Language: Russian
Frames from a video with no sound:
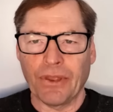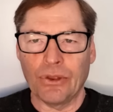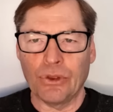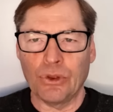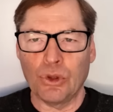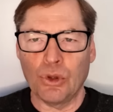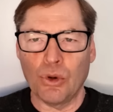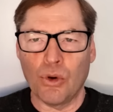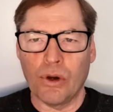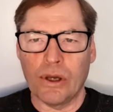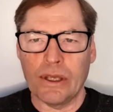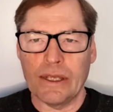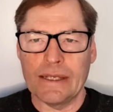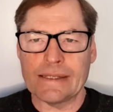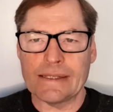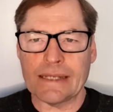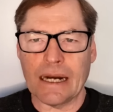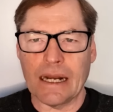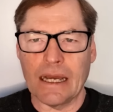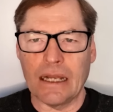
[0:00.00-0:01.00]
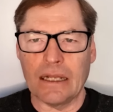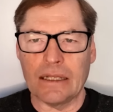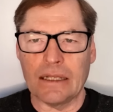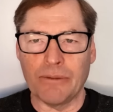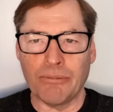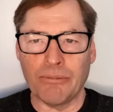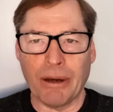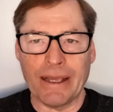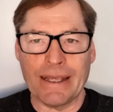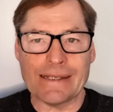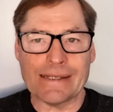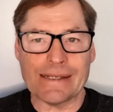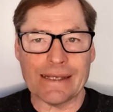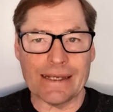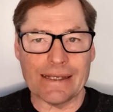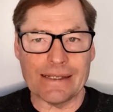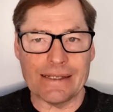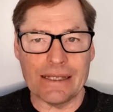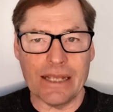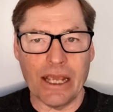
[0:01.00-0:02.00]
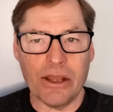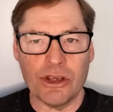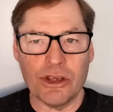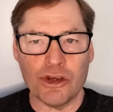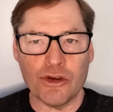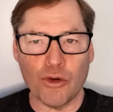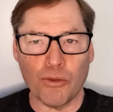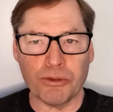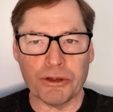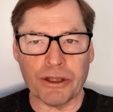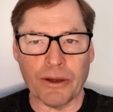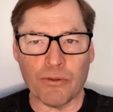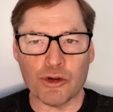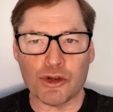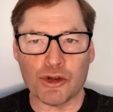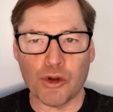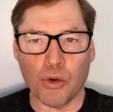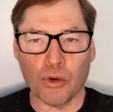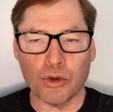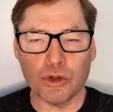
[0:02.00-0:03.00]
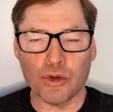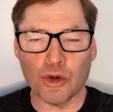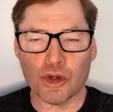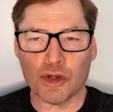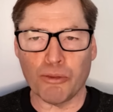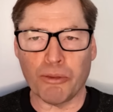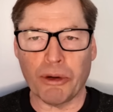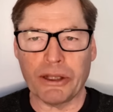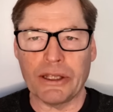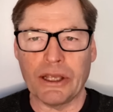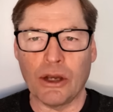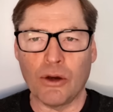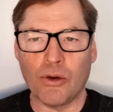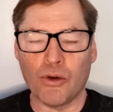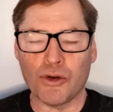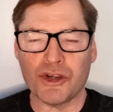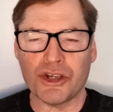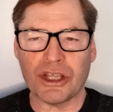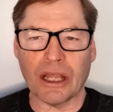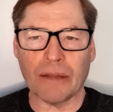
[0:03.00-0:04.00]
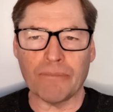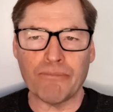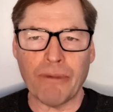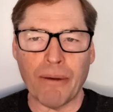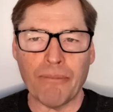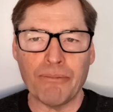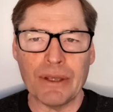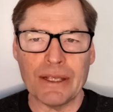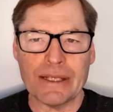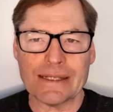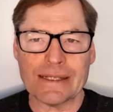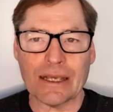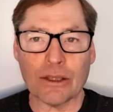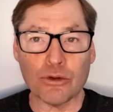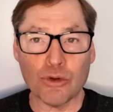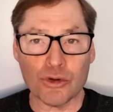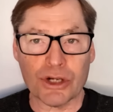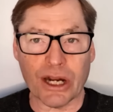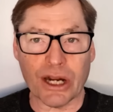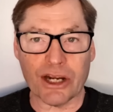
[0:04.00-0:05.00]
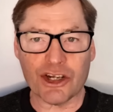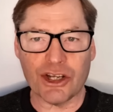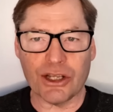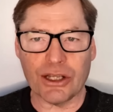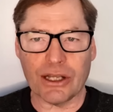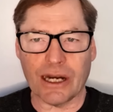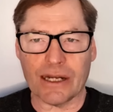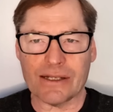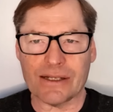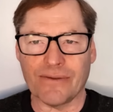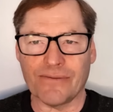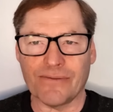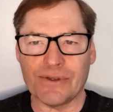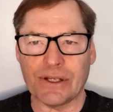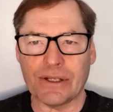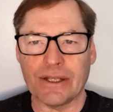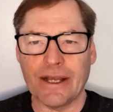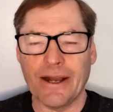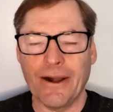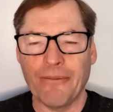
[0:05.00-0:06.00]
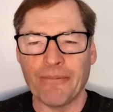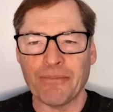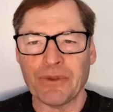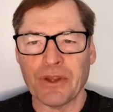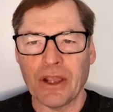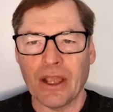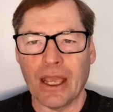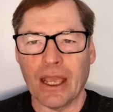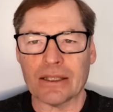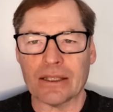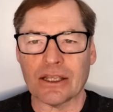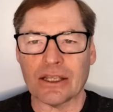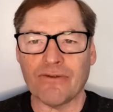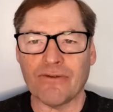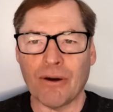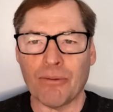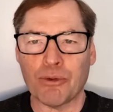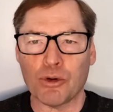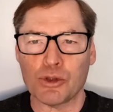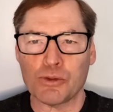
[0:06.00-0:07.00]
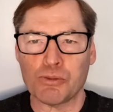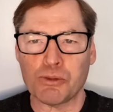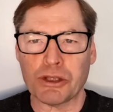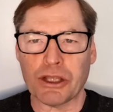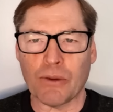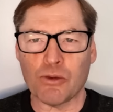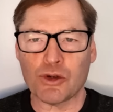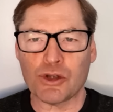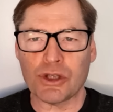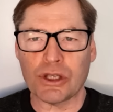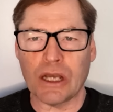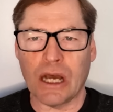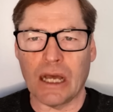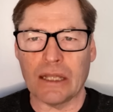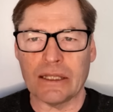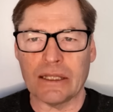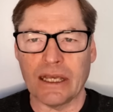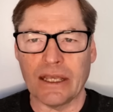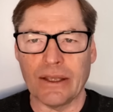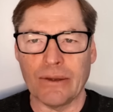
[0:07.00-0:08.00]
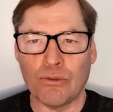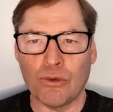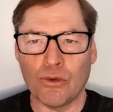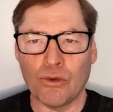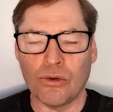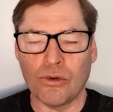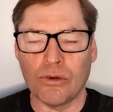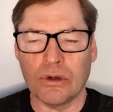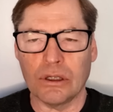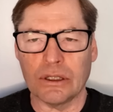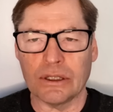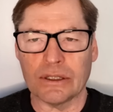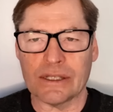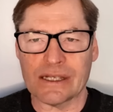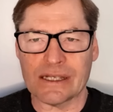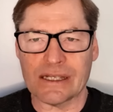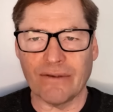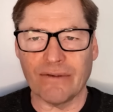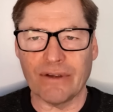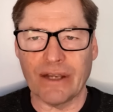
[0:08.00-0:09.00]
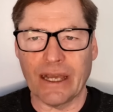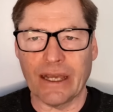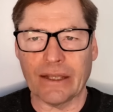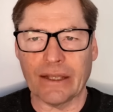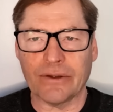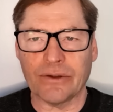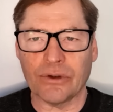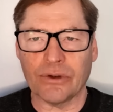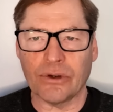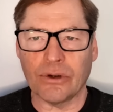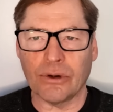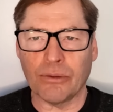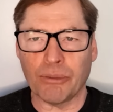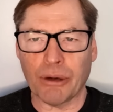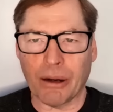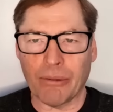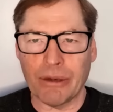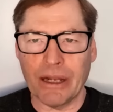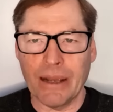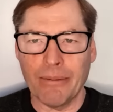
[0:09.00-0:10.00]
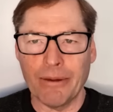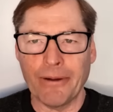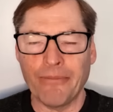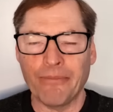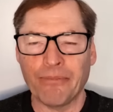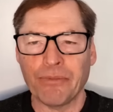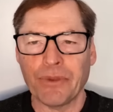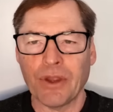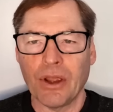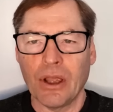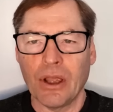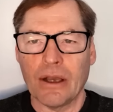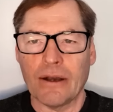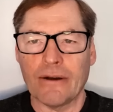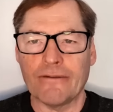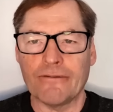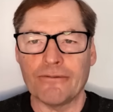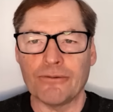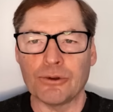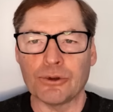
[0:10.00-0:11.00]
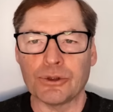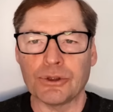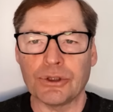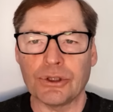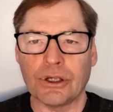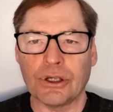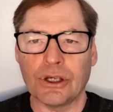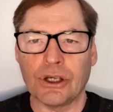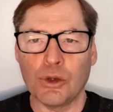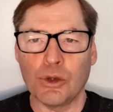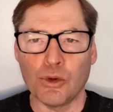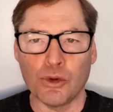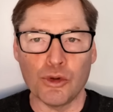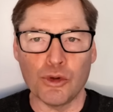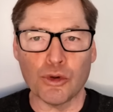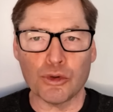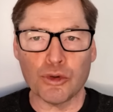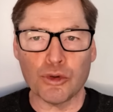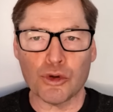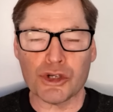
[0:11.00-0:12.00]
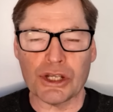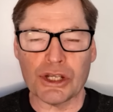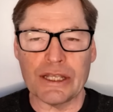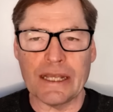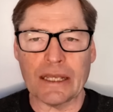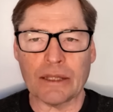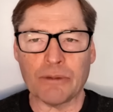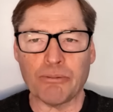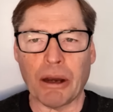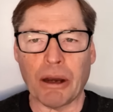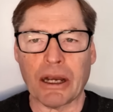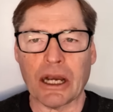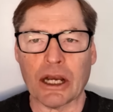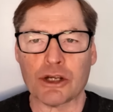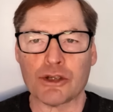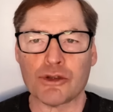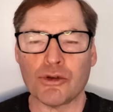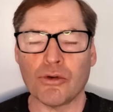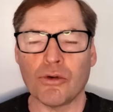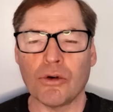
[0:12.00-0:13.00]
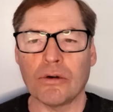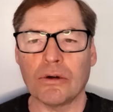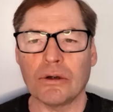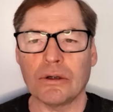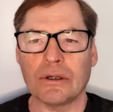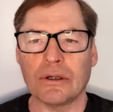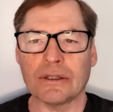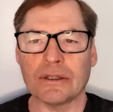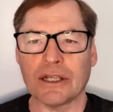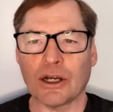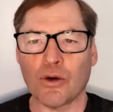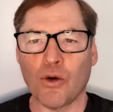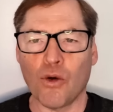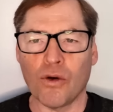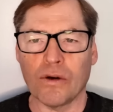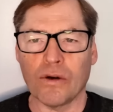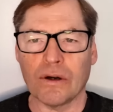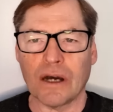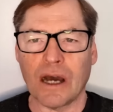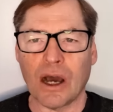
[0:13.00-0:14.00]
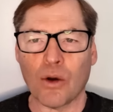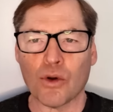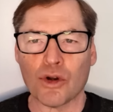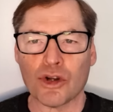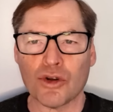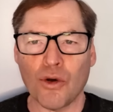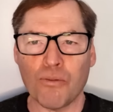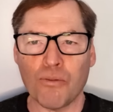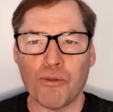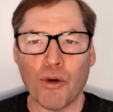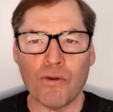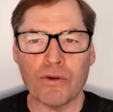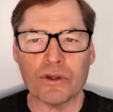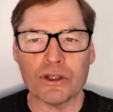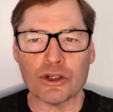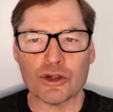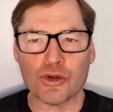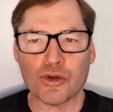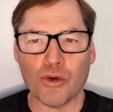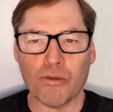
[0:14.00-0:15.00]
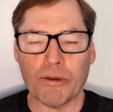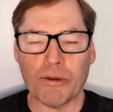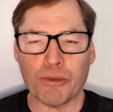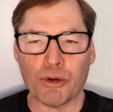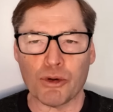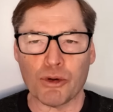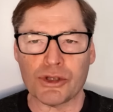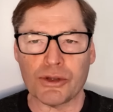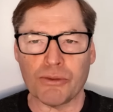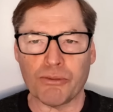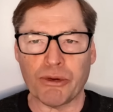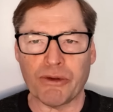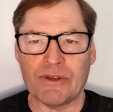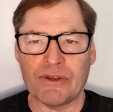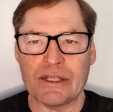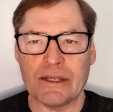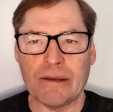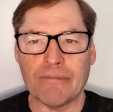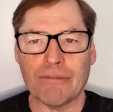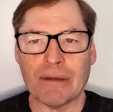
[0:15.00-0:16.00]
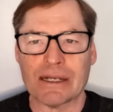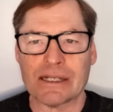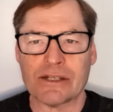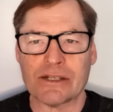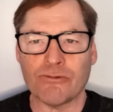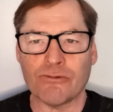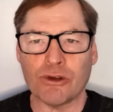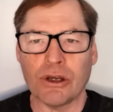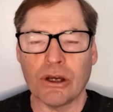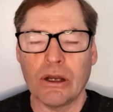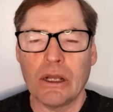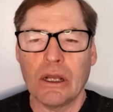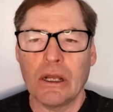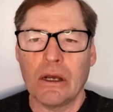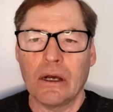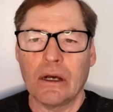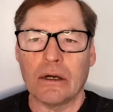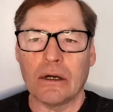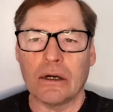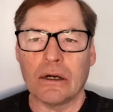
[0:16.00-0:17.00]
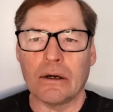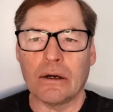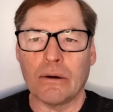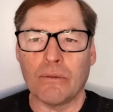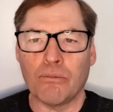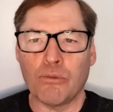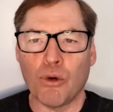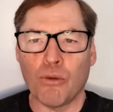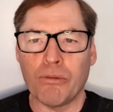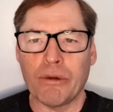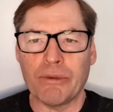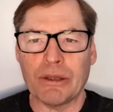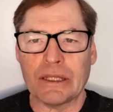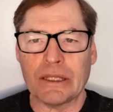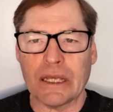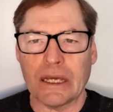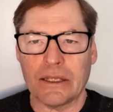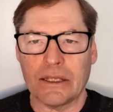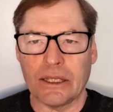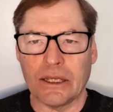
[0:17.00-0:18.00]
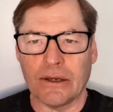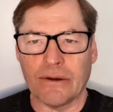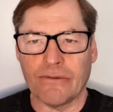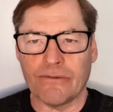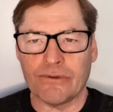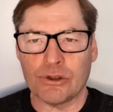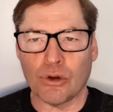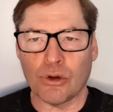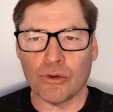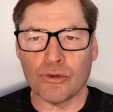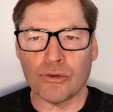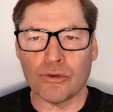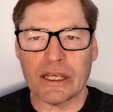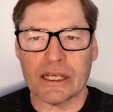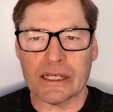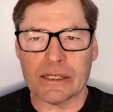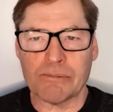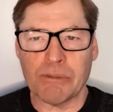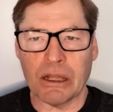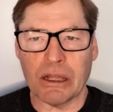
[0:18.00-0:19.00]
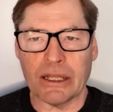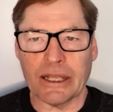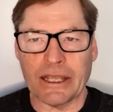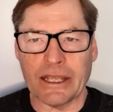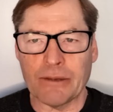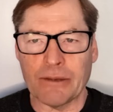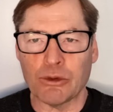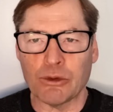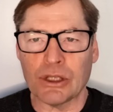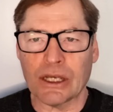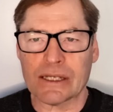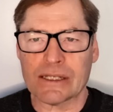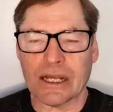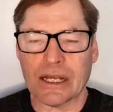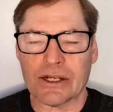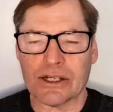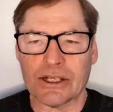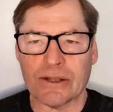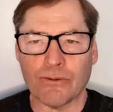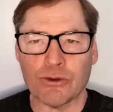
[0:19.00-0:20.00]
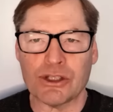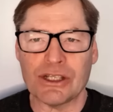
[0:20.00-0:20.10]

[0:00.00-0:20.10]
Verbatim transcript: Но Израиль не боится и с ней ничего, потому что он тоже по ней хочет отбомбиться и тоже решить раз и навсегда этот вопрос, потому что она ему доставляет э, проблемы, вот, а, и у него тоже нет пока что а, такого хорошего повода, чтобы просто провести массовые а, бомбометания в сторону Хизбаллы. Ему достаточно...